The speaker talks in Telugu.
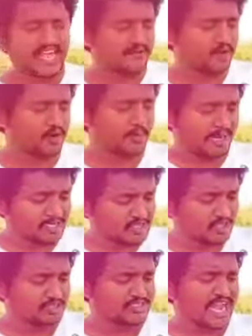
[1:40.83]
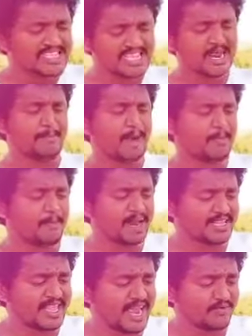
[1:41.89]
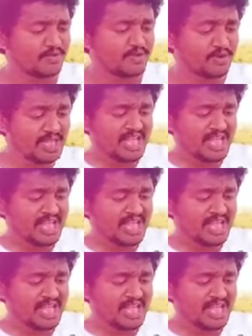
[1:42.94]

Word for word: దేవుడు మనుషులు చేసిన బొమ్మర దేవుడు